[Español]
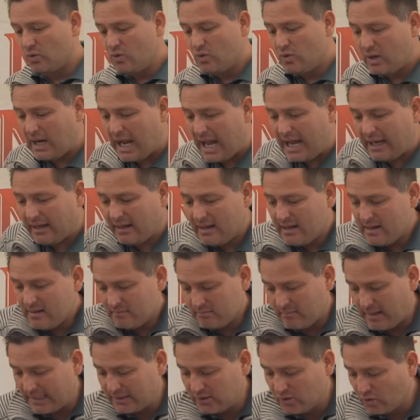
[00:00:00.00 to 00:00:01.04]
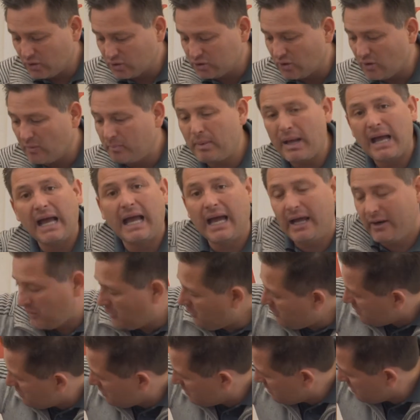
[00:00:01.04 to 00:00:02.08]
y en su lugar mandó otro
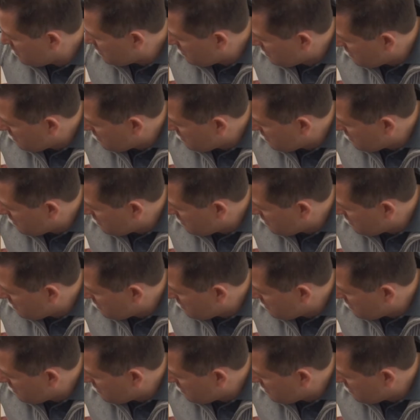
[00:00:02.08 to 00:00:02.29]
pájaro